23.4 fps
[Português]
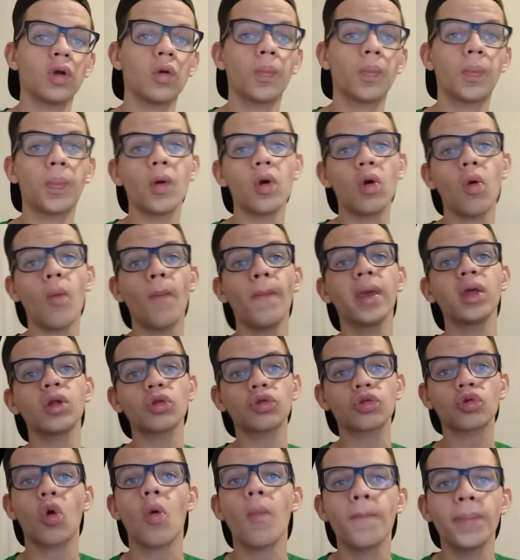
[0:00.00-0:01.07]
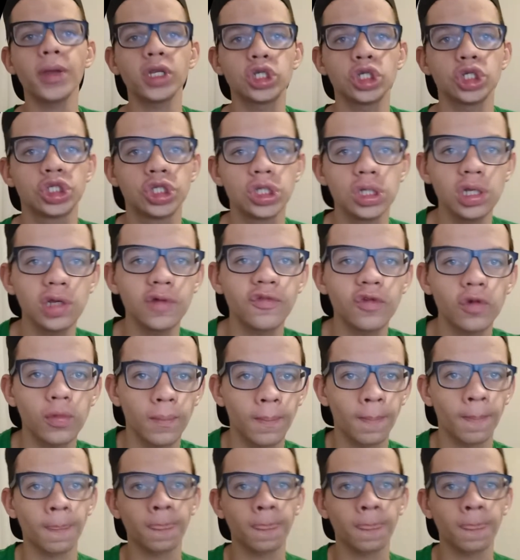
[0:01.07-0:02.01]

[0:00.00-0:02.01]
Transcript: um pouco menos competitivo.